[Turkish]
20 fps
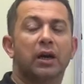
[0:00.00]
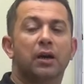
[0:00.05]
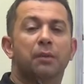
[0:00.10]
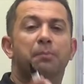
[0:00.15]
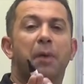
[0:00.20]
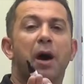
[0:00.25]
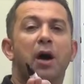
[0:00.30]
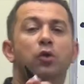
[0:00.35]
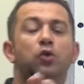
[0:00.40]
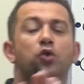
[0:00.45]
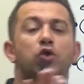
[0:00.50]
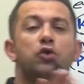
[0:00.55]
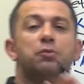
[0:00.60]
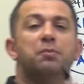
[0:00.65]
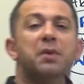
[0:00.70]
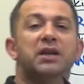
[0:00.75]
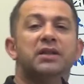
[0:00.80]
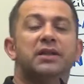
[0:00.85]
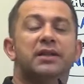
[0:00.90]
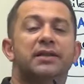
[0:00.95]
Pankuş
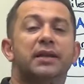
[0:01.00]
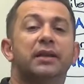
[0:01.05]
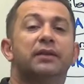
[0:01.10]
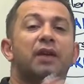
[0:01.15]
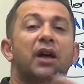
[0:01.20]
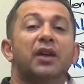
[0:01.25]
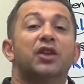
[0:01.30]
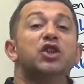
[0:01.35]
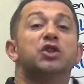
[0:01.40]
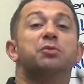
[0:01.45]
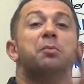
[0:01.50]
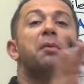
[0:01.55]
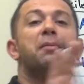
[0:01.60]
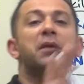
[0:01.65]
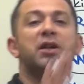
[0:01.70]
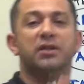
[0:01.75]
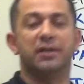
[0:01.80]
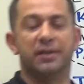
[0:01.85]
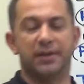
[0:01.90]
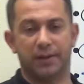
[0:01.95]
meclisi danışma
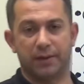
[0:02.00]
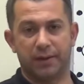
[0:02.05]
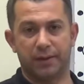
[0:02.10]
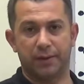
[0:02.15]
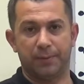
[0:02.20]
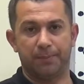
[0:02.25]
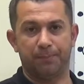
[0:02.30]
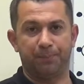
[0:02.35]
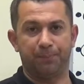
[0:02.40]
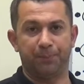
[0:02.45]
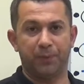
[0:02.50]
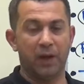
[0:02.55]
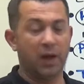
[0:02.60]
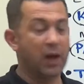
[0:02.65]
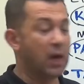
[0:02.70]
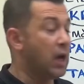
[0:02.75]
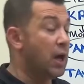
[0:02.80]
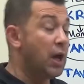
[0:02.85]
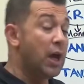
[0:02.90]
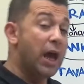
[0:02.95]
meclisidir.
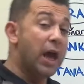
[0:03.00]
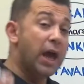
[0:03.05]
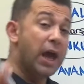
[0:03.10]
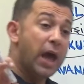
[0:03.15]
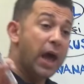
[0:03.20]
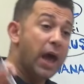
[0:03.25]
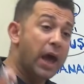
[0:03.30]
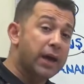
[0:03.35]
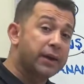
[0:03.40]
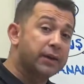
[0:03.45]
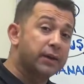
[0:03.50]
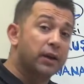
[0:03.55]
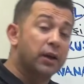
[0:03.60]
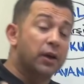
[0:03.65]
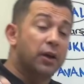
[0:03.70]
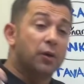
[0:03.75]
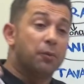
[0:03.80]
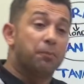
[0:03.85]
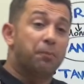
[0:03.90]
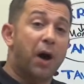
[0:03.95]
Eğer
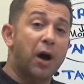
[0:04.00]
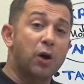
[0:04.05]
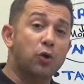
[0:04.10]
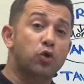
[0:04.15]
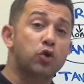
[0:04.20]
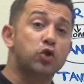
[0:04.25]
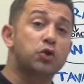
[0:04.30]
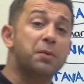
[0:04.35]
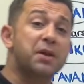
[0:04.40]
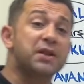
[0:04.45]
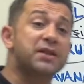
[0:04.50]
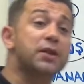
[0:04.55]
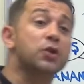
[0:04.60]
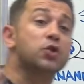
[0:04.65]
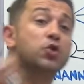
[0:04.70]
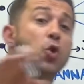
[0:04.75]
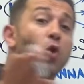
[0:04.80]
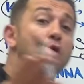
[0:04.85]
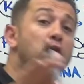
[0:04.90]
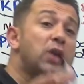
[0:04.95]
pankuş meclisi
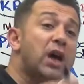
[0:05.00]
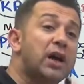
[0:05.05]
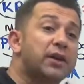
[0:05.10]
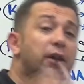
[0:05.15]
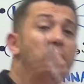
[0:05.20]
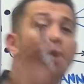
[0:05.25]
soylardan